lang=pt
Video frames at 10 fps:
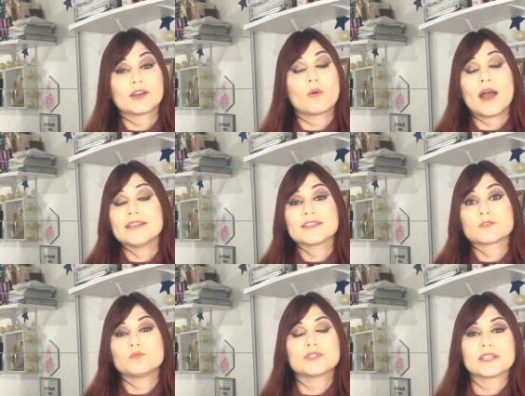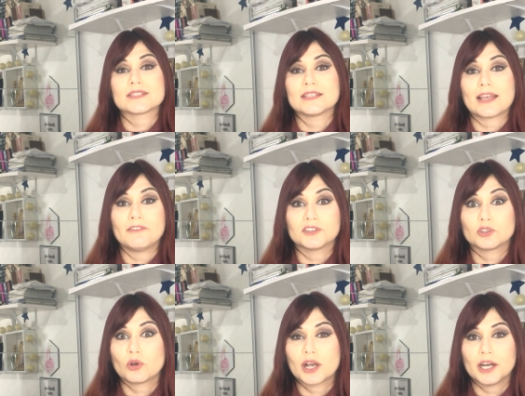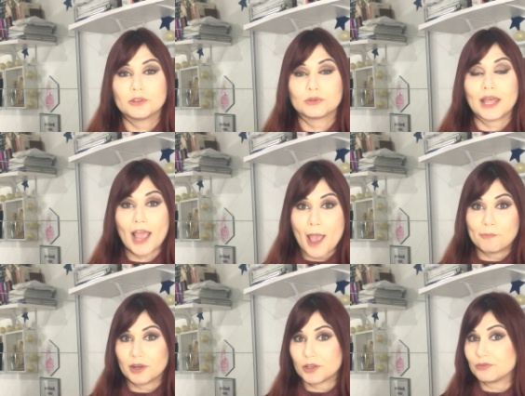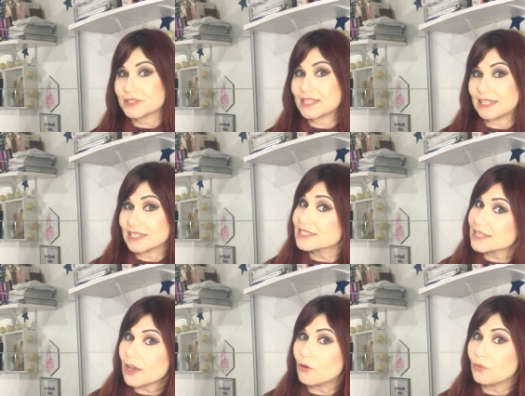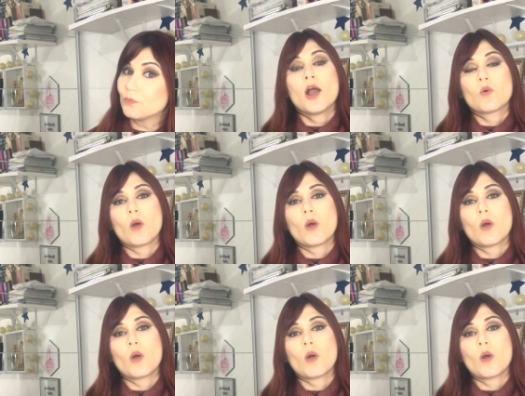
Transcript: Quais as músicas que estava tocando na época que você nasceu?